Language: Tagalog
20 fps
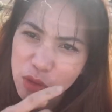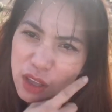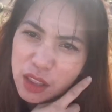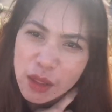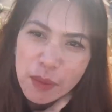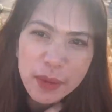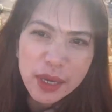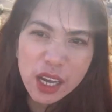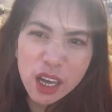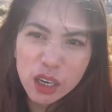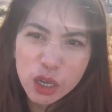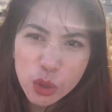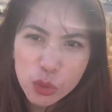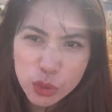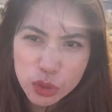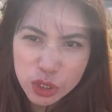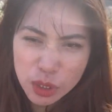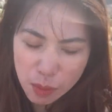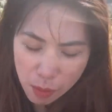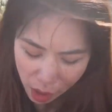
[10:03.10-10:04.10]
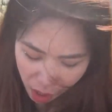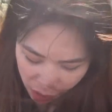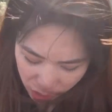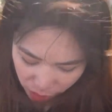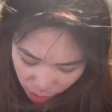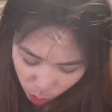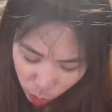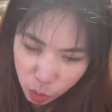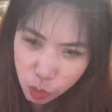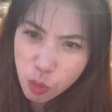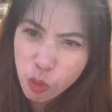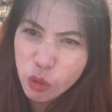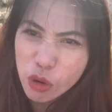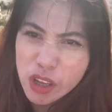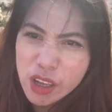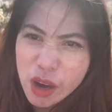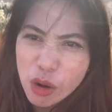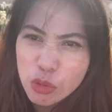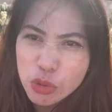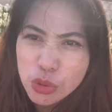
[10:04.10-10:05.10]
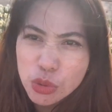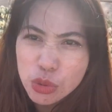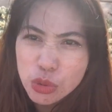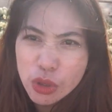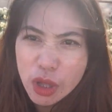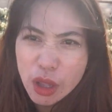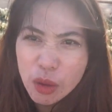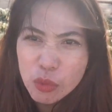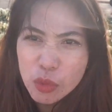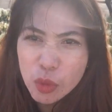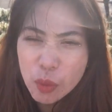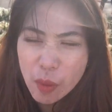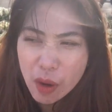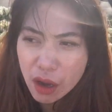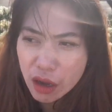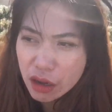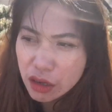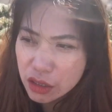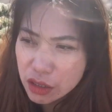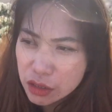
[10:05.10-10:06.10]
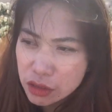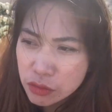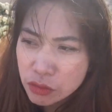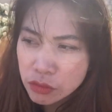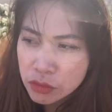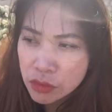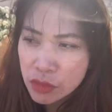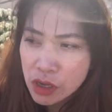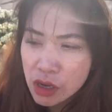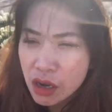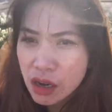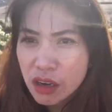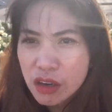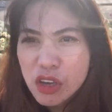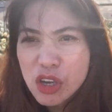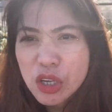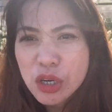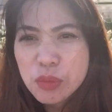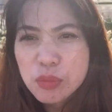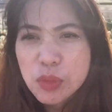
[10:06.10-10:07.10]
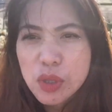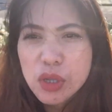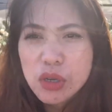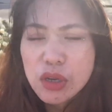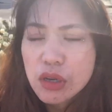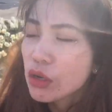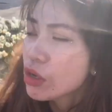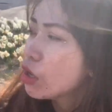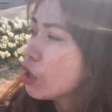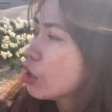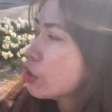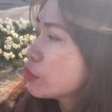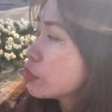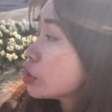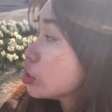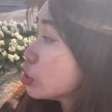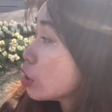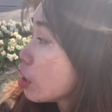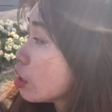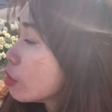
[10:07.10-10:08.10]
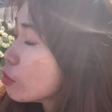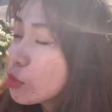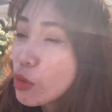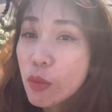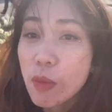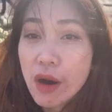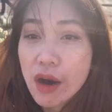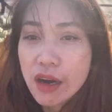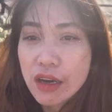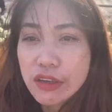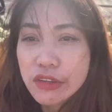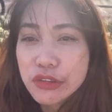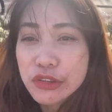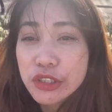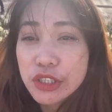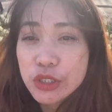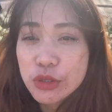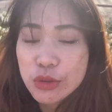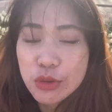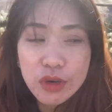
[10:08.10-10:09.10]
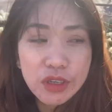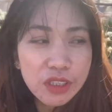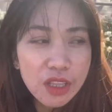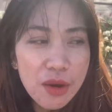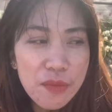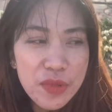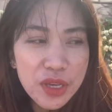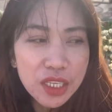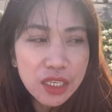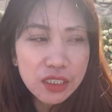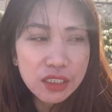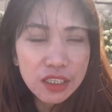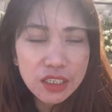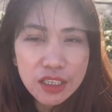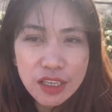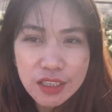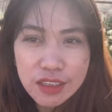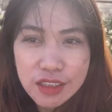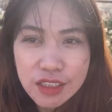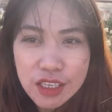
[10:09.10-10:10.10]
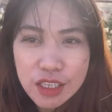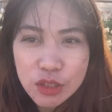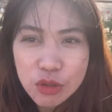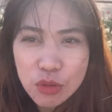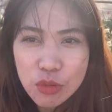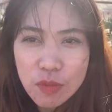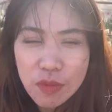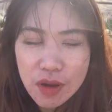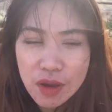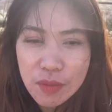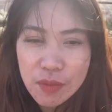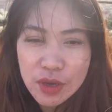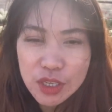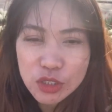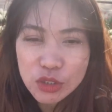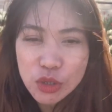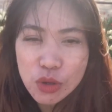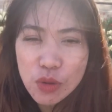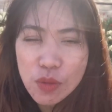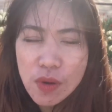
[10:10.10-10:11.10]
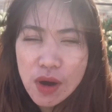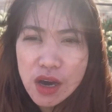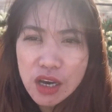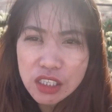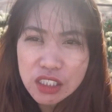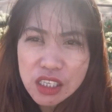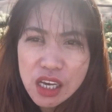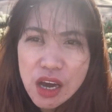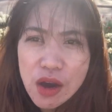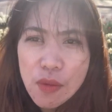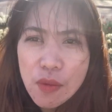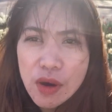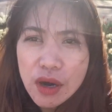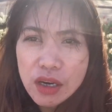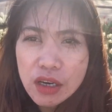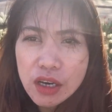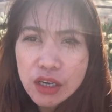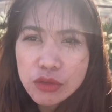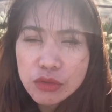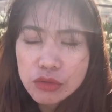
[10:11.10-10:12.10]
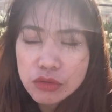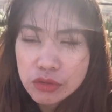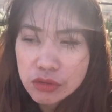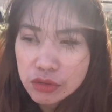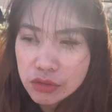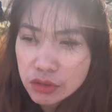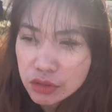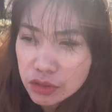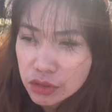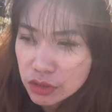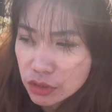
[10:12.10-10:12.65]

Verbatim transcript: Wala namang gagawin sa bahay. Nabuburing ako doon. Alam nyo ba? Ang hirap talaga. Tapos alam mo ba? Dito ang daming nagde-date dito. Mga may jowa, asawa, ganun.